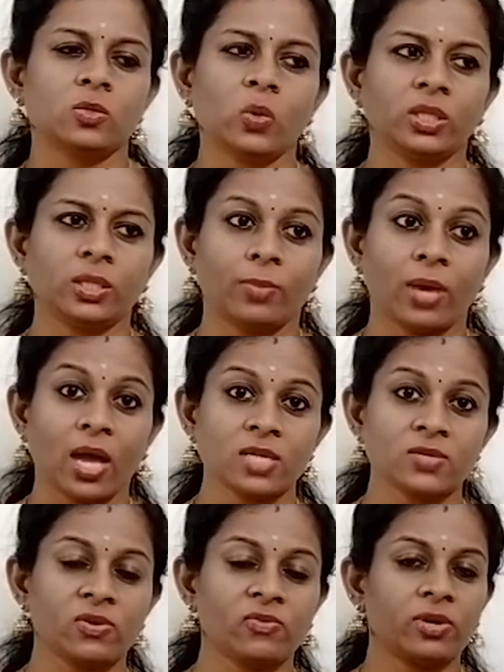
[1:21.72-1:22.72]
ஸோ இந்த
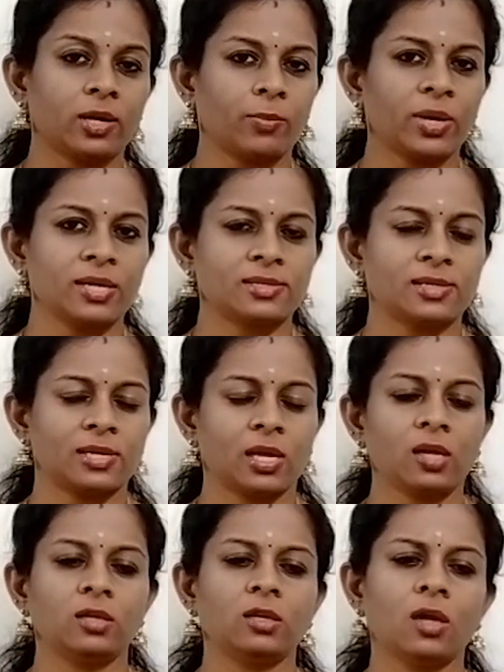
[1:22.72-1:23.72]
பேச்சுலவர் ரெமடிஸில்
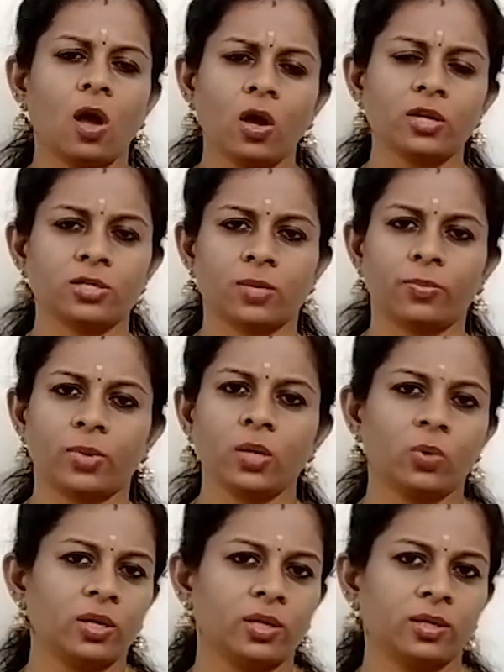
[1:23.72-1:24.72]
லார்ஜ்
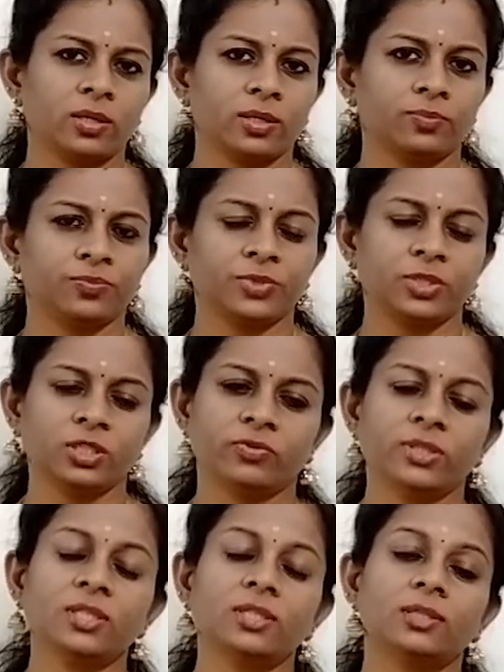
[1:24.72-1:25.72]
அப்படின்னு ஒன்று இருக்குது இது
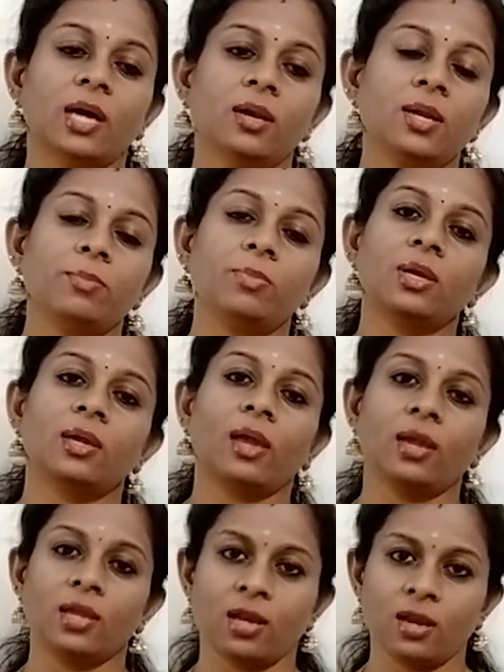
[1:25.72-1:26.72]
வந்து
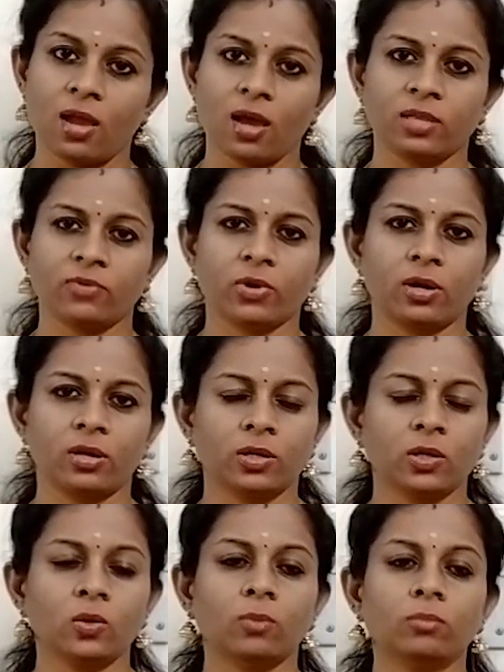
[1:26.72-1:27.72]
தன்னம்பிக்கை
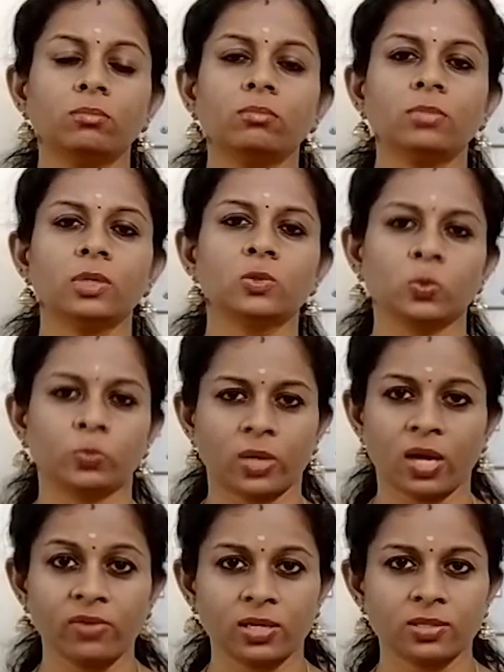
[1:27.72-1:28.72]
இல்லாதவங்களுக்கு ரொம்ப
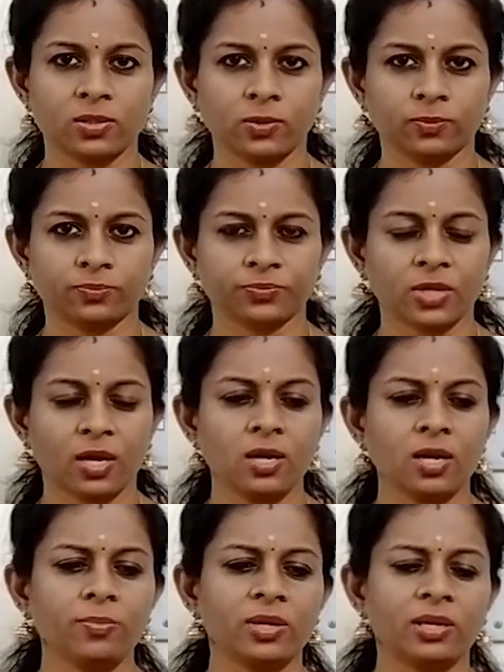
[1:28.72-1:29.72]
சூப்பராக வேலை செய்யும்
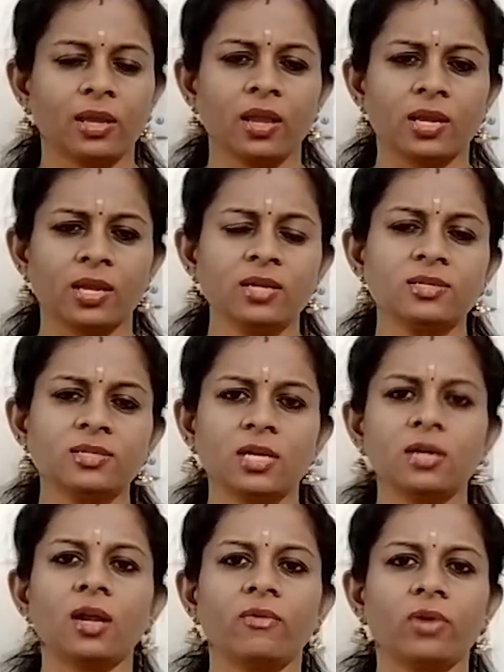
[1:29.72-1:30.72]
தன்னம்பிக்கையை
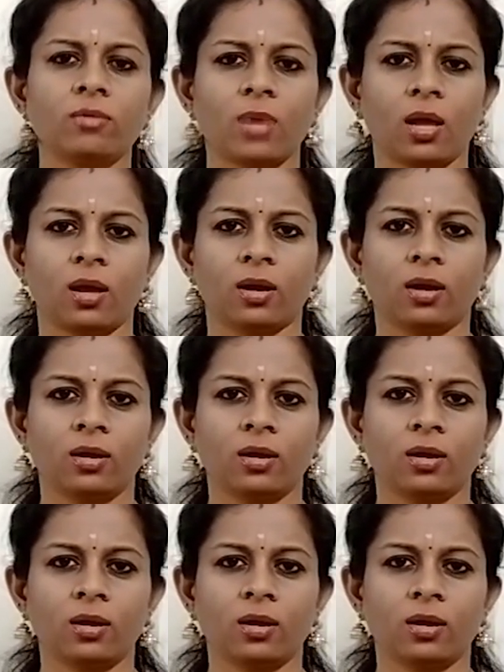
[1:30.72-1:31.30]
இன்ஸ்டண்ட்டாக வேணுமா